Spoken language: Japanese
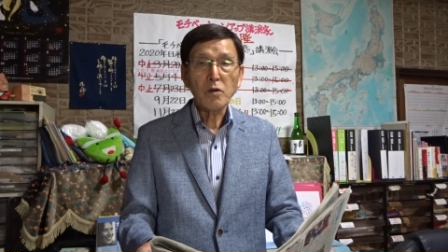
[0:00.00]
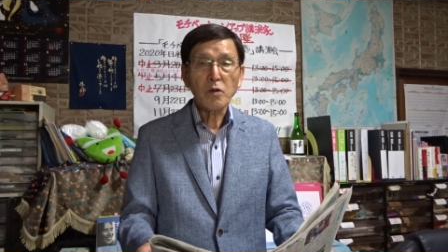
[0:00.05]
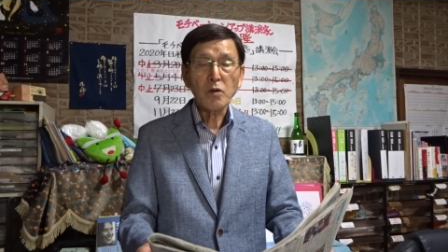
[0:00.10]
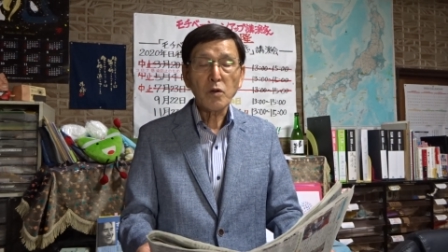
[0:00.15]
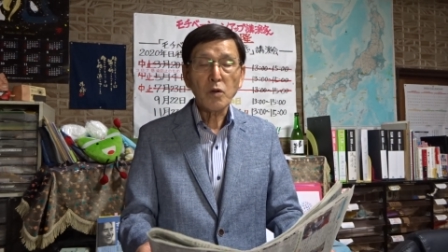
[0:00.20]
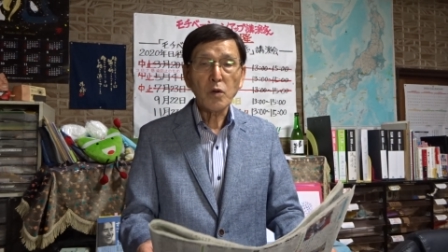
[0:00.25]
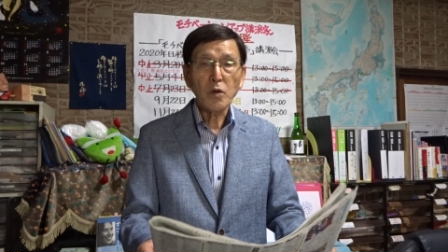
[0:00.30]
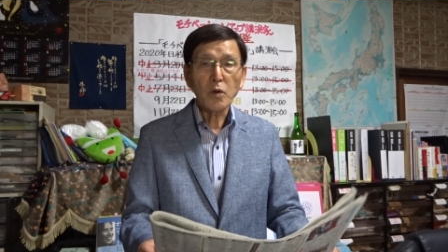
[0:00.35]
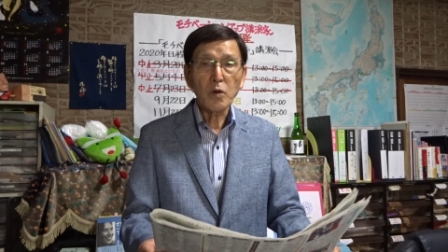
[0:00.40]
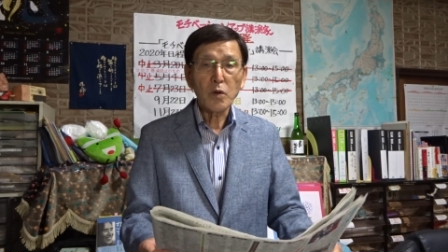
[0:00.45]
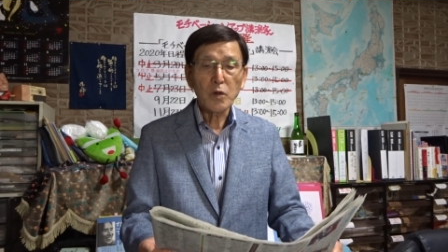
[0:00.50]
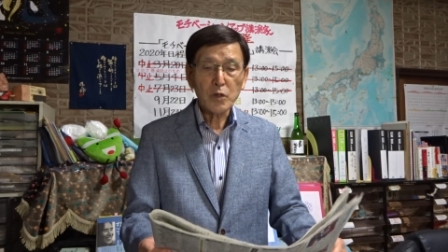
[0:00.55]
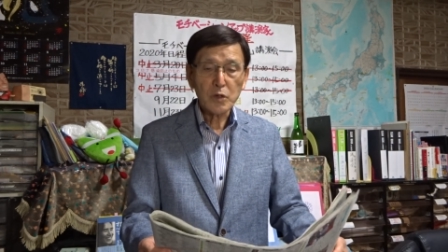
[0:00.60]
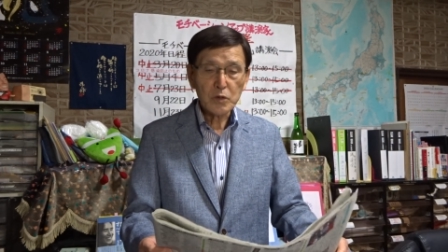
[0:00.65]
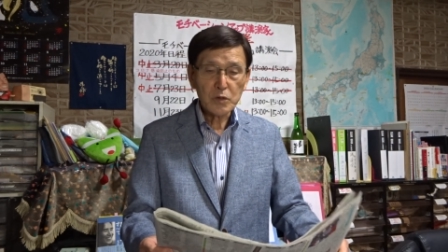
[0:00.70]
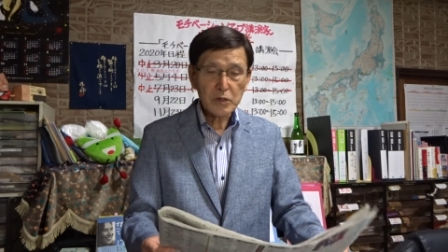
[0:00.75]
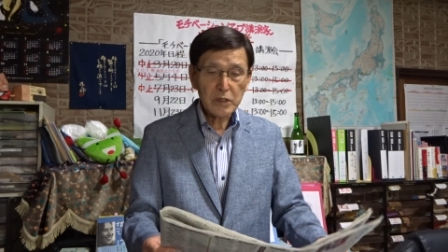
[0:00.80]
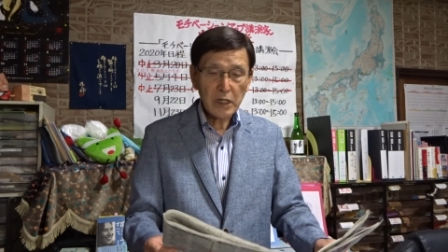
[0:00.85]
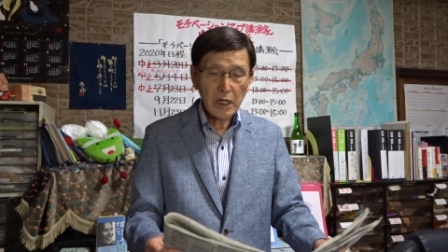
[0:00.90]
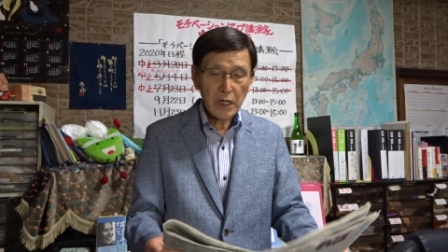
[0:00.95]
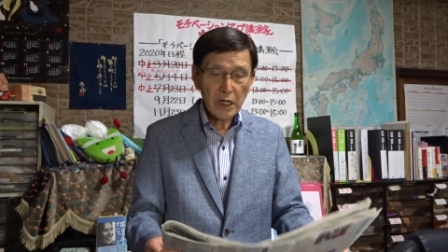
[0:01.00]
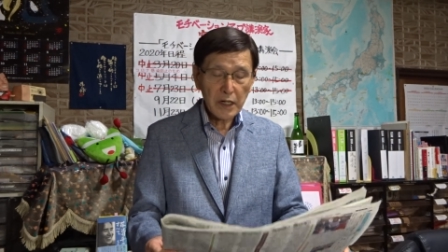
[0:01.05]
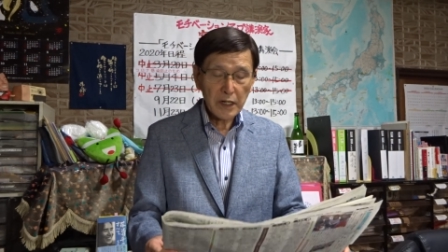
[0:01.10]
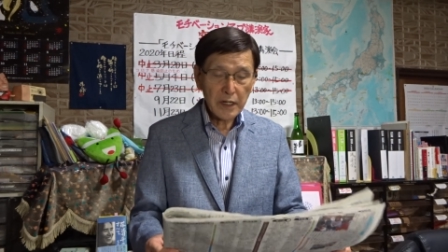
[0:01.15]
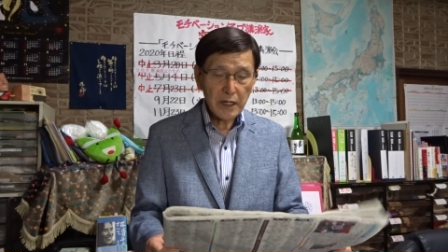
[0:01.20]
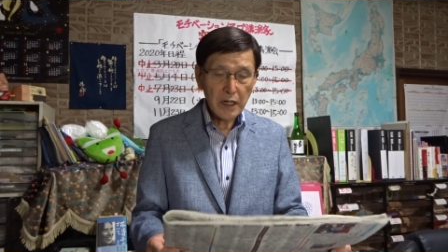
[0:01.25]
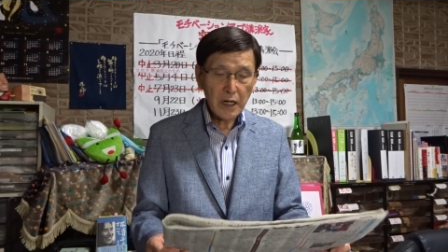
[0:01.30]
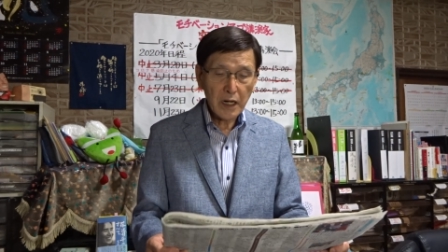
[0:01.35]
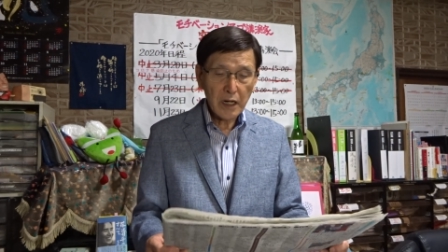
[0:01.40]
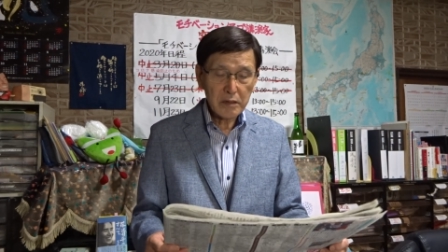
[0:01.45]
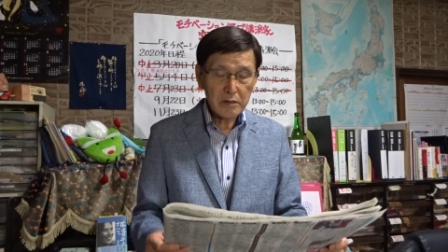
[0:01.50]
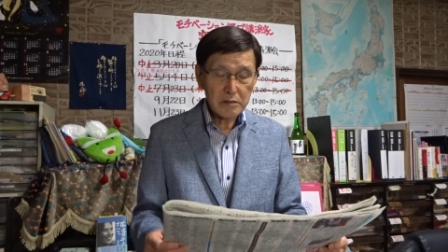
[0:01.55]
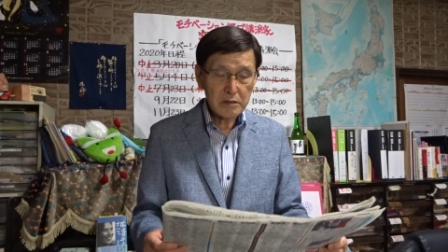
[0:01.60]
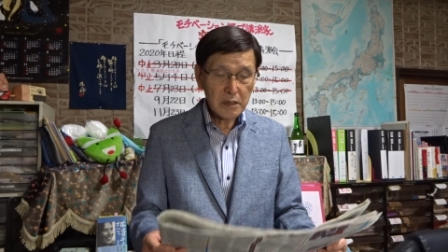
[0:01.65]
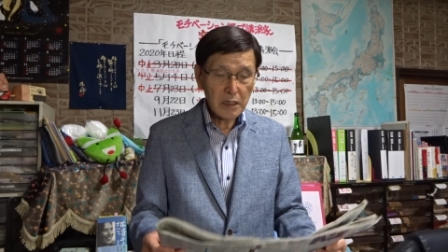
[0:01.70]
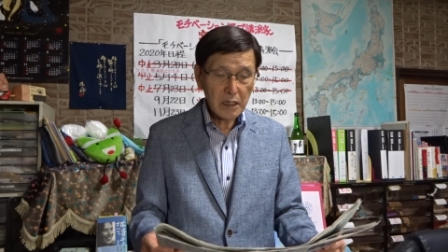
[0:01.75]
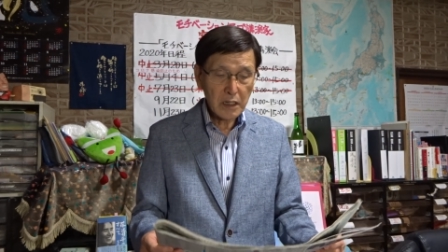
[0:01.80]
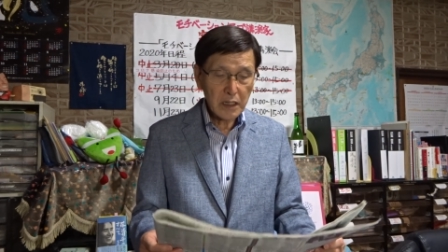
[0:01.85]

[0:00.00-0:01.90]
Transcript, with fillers: こういう流れがあるんか